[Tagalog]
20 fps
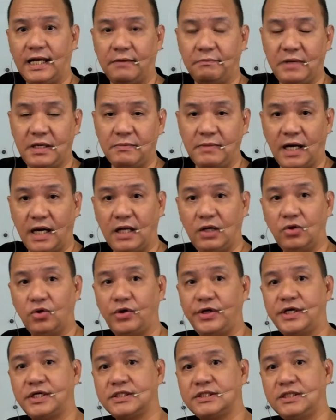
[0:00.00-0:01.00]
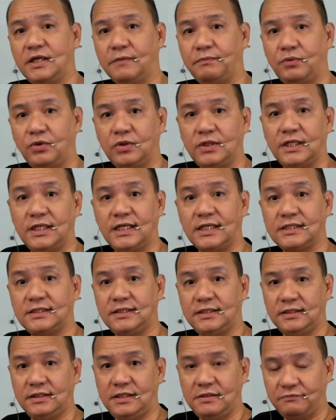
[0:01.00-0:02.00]
may mga lawyers na po na
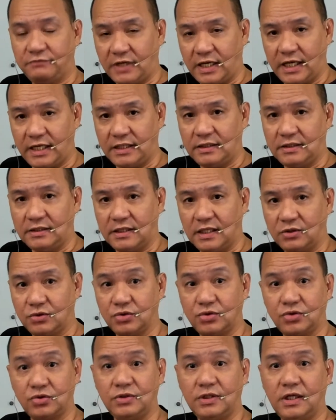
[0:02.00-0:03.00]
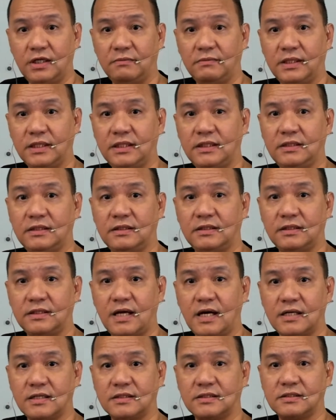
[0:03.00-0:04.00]
nag-signify na gusto nila maging
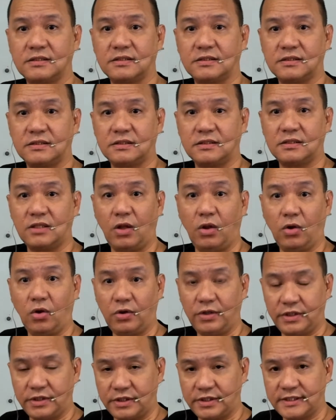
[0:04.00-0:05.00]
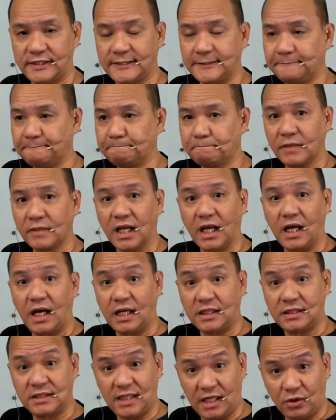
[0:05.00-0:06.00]
tax lawyers
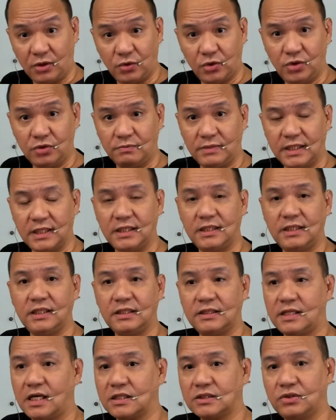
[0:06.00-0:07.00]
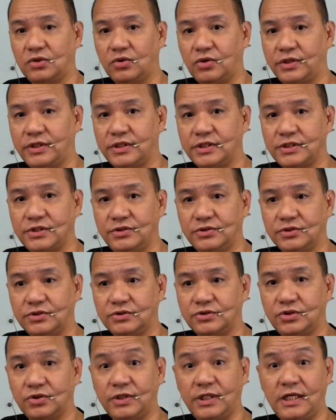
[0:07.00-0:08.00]
at sila ho yung magiging tax lawyers nyo.
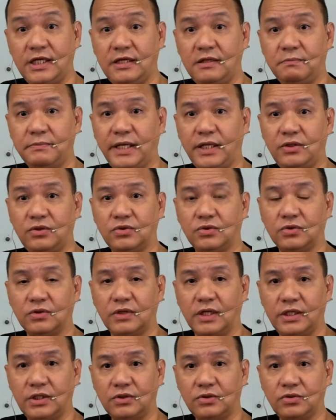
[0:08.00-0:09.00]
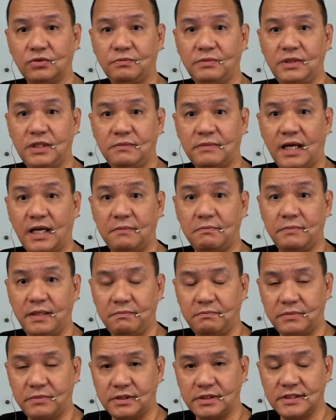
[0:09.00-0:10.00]
So, ini-invite ko ho kayo to be my
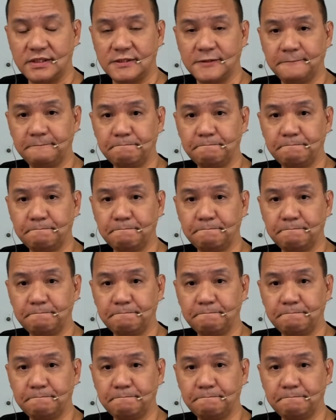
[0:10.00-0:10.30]
members